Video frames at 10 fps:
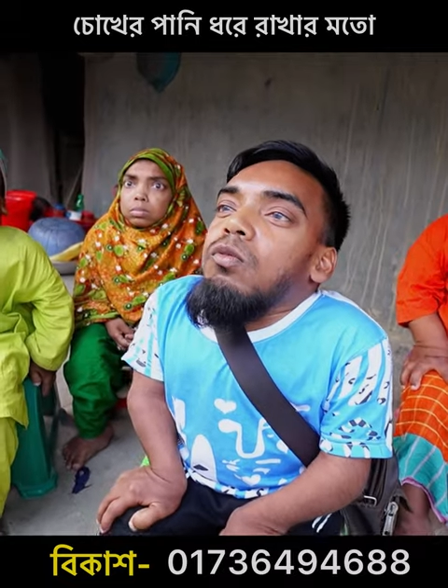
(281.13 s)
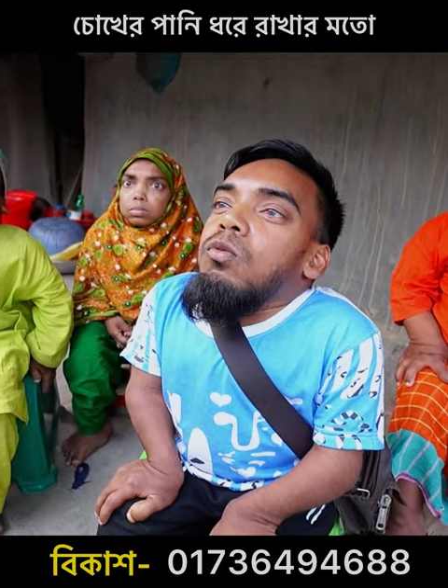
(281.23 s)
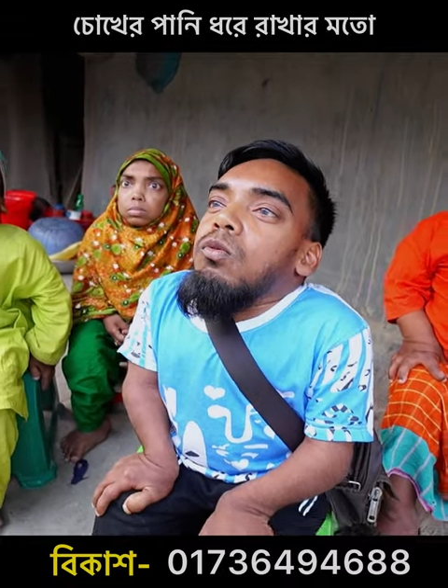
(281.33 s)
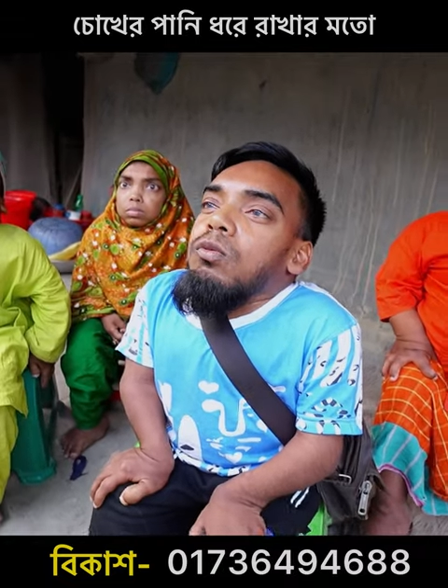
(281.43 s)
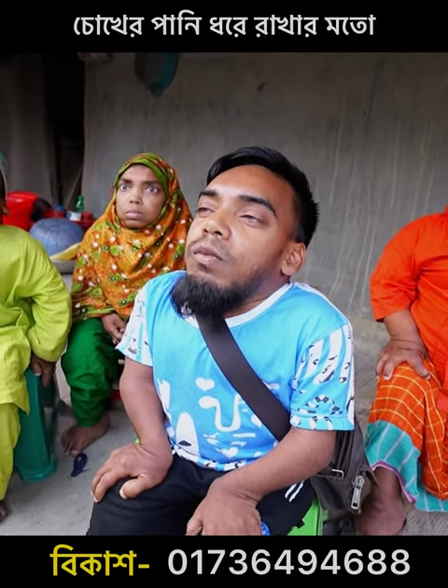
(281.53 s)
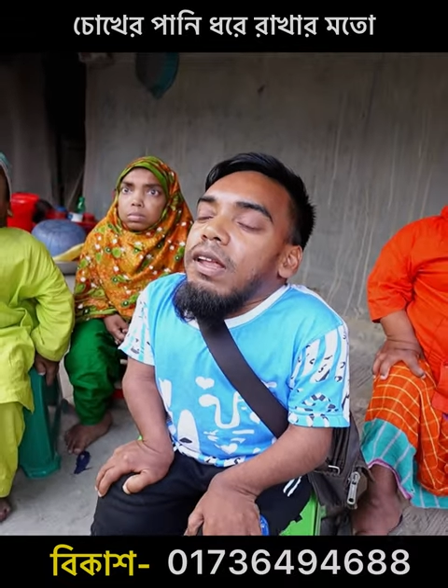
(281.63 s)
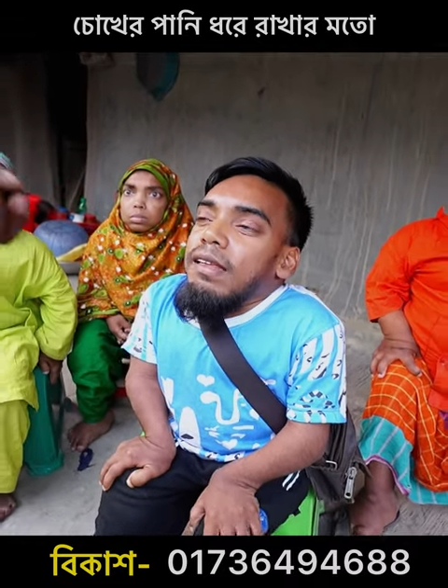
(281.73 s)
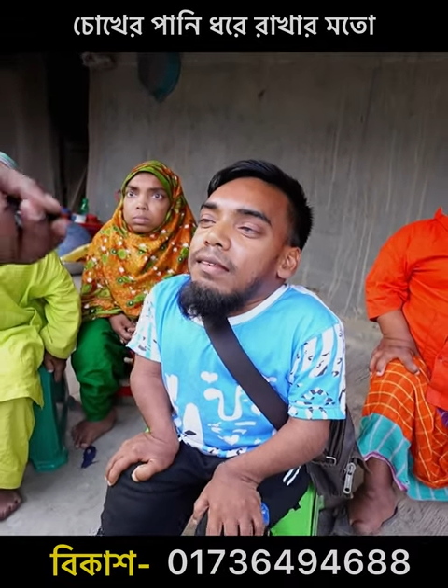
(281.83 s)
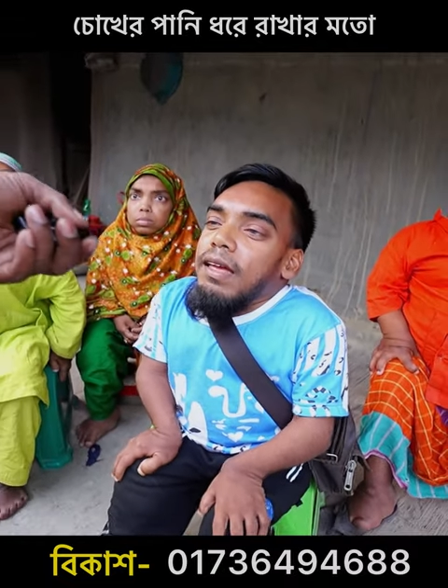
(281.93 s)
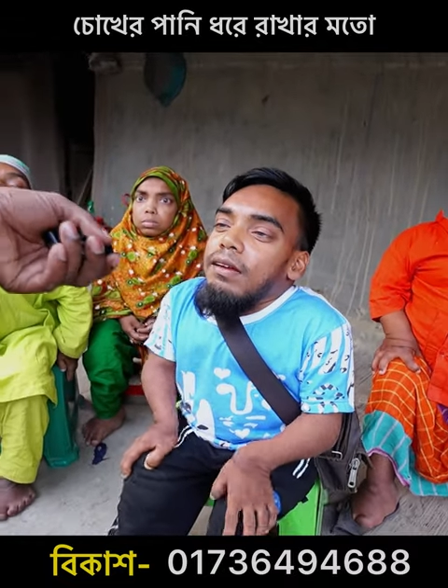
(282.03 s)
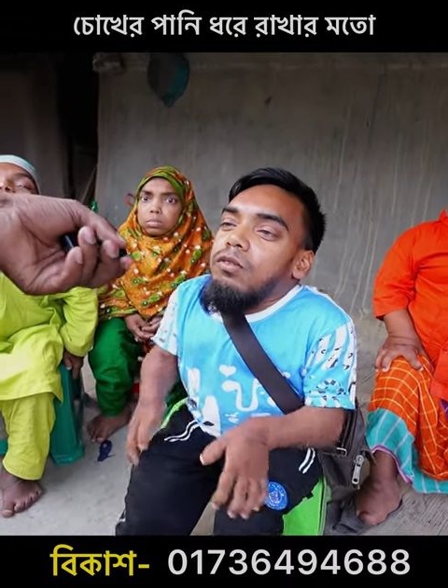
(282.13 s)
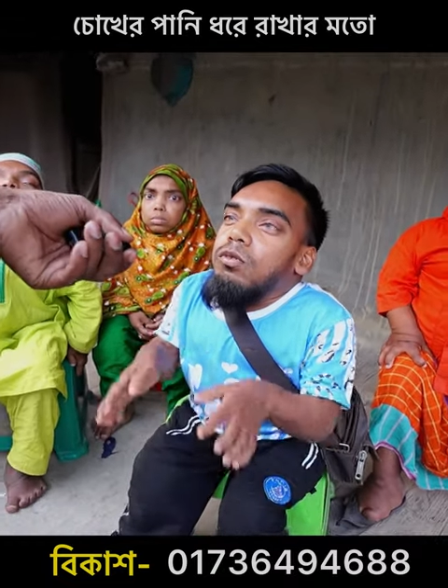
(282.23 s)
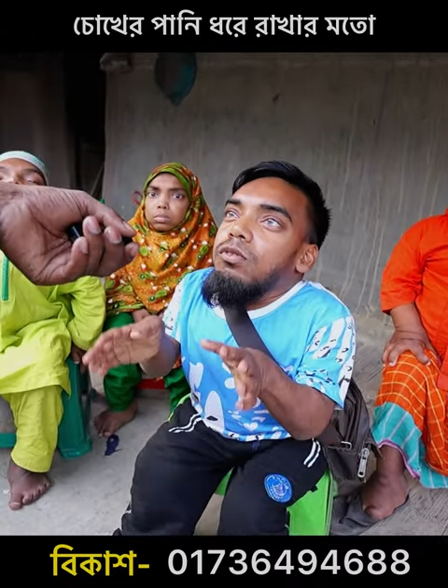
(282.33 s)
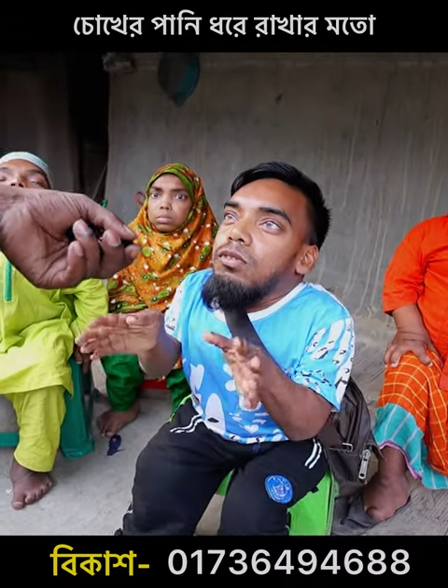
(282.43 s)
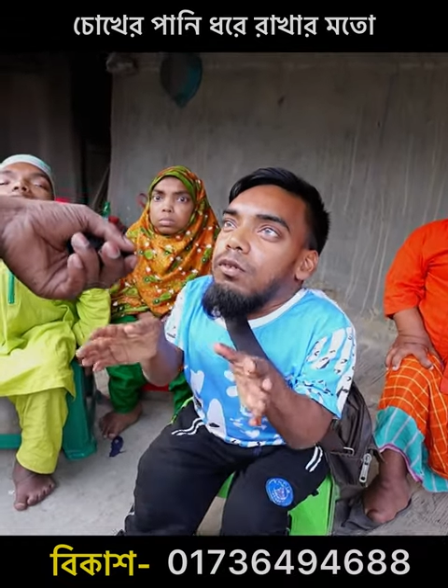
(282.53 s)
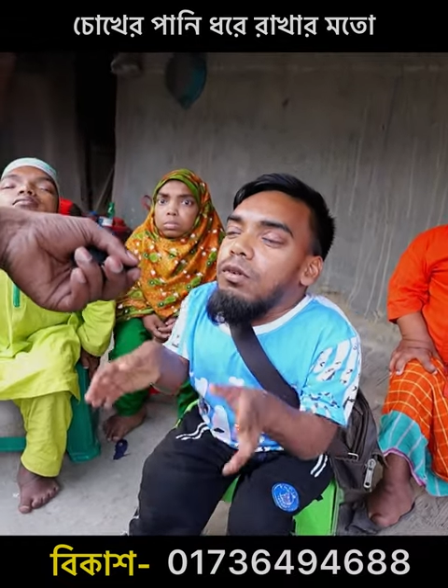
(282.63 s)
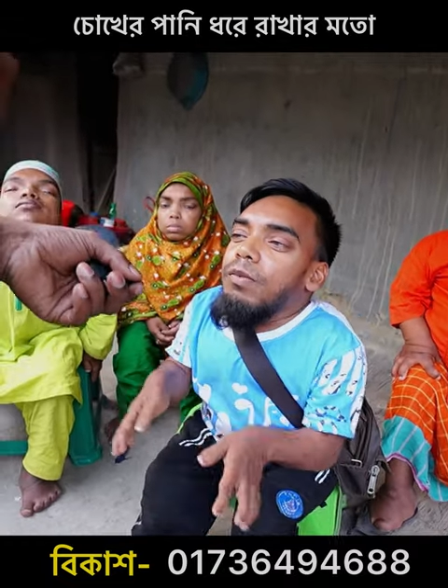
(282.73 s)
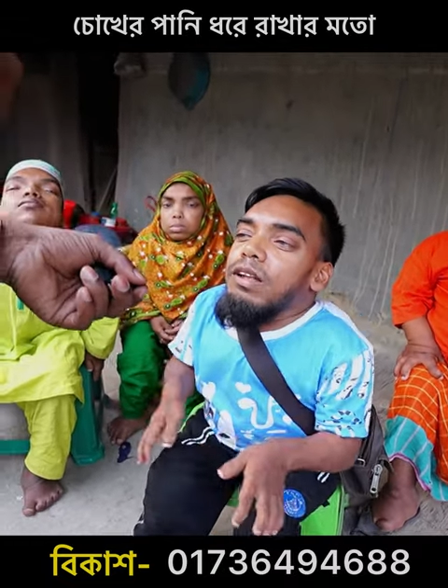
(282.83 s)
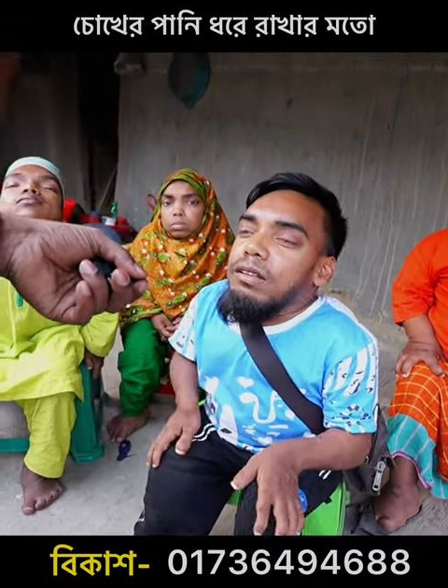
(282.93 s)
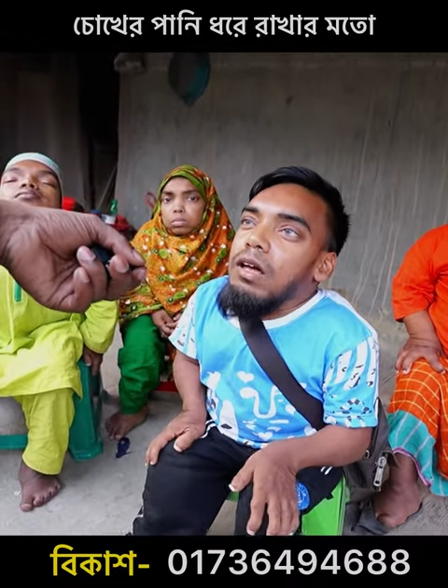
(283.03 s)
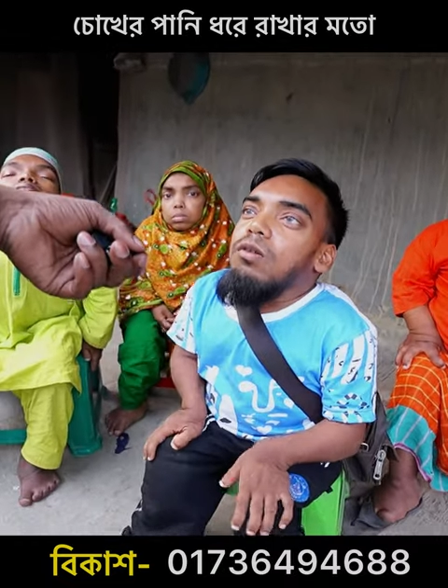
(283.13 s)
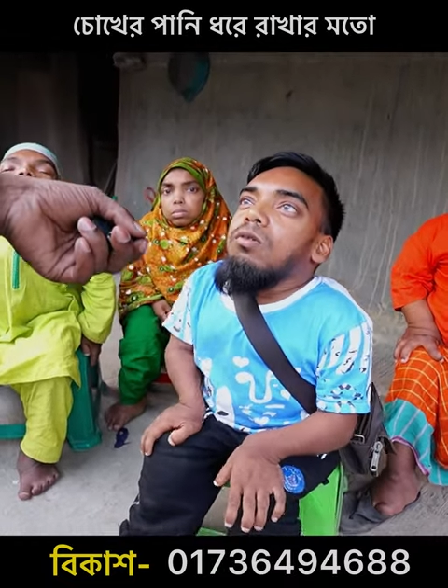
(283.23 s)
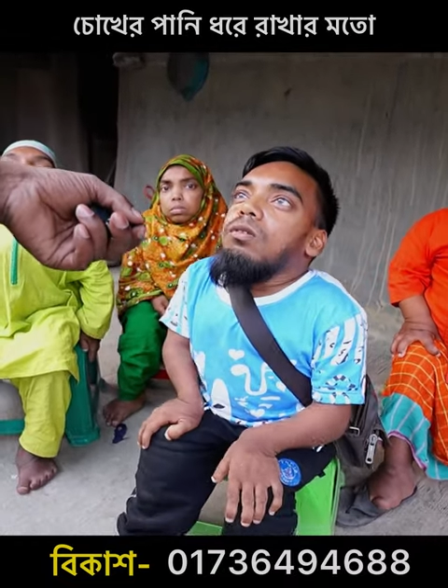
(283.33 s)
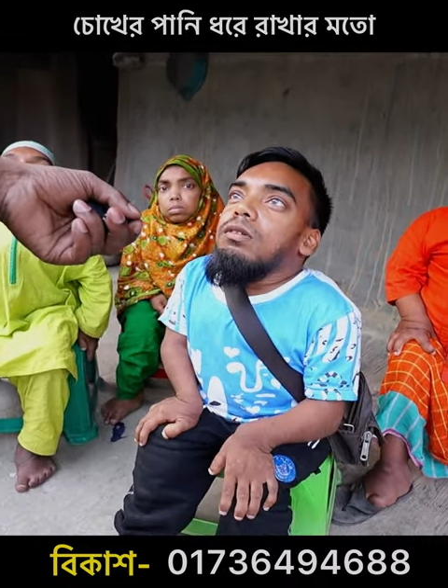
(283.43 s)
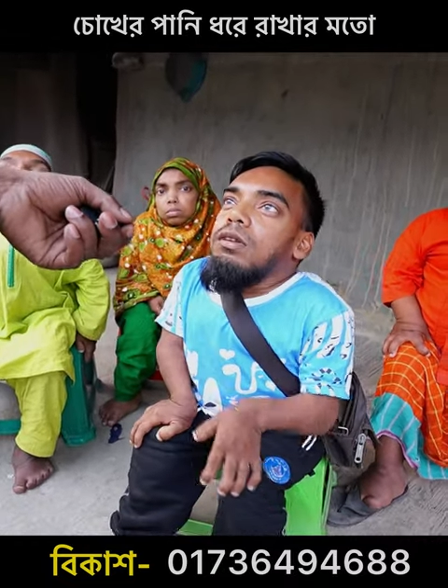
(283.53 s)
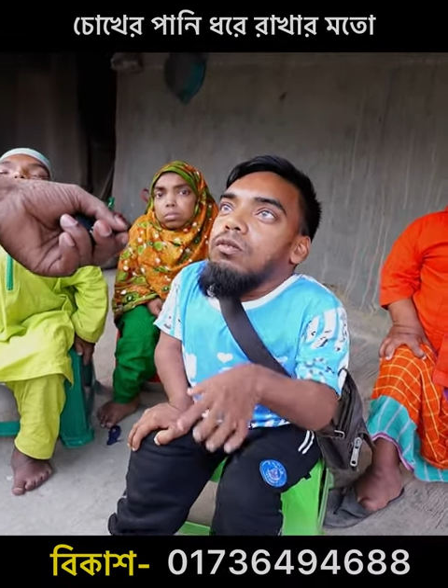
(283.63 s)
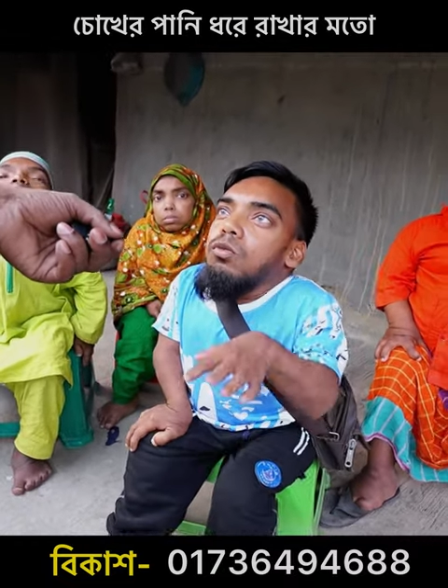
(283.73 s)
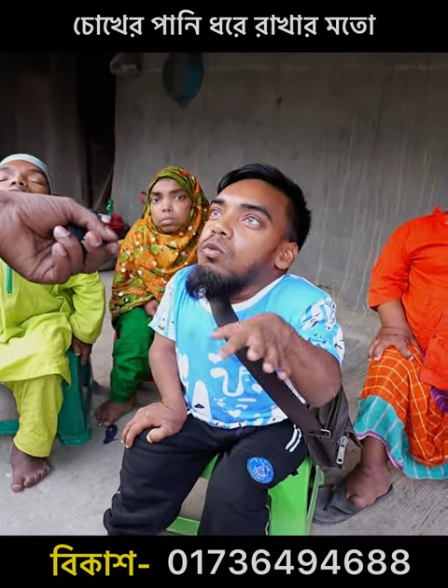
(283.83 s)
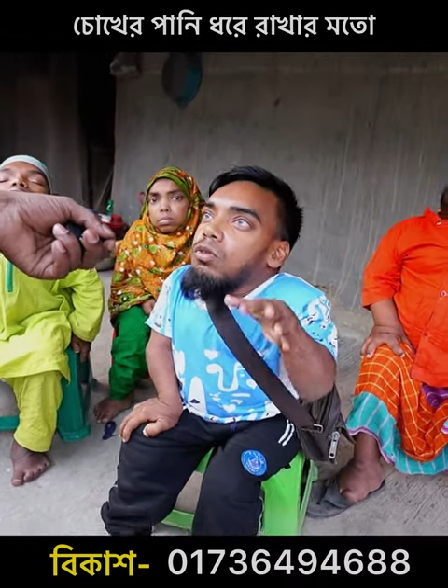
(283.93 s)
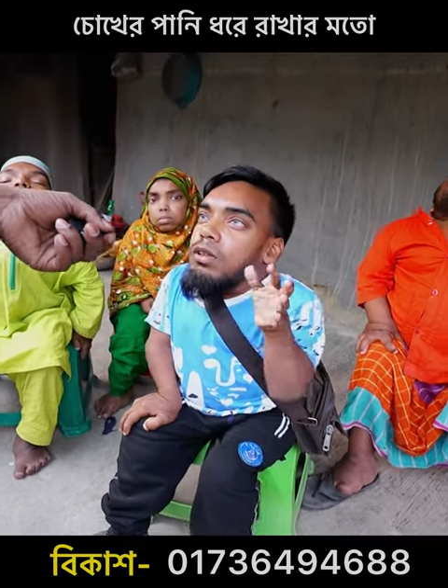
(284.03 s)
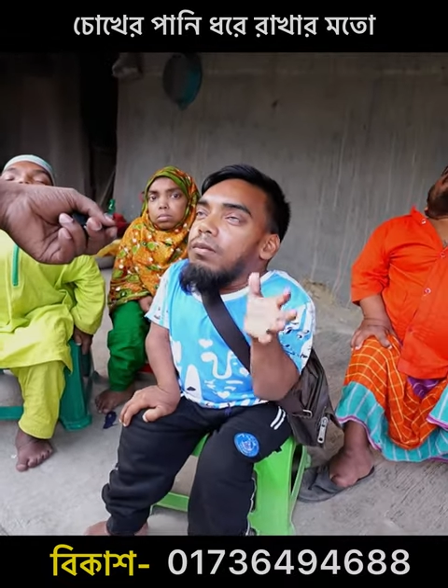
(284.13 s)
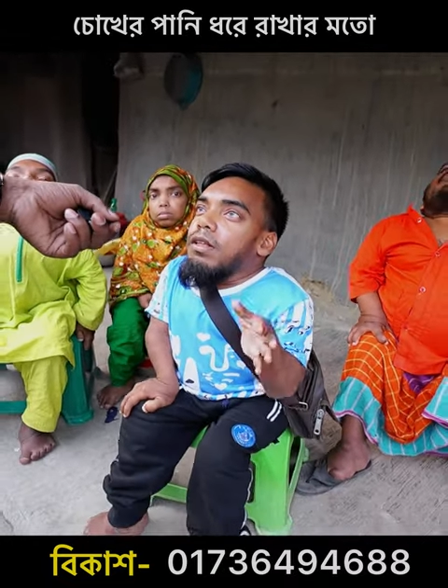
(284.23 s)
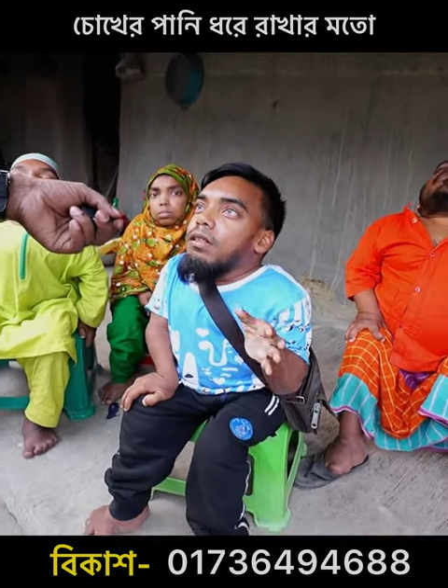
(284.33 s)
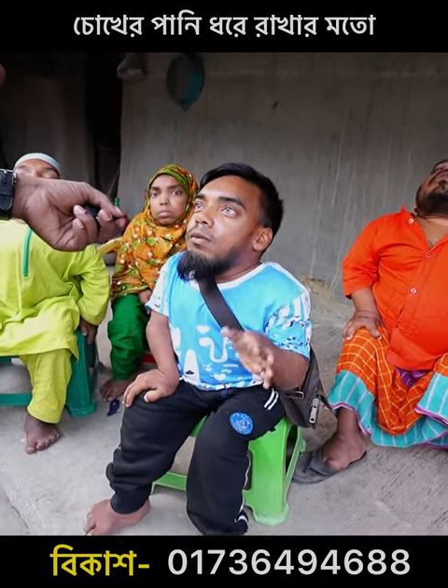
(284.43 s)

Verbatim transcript: ছোটবেলা যা একটু হয়েছিল মানে তাও কিছু ঘুরতে পারতো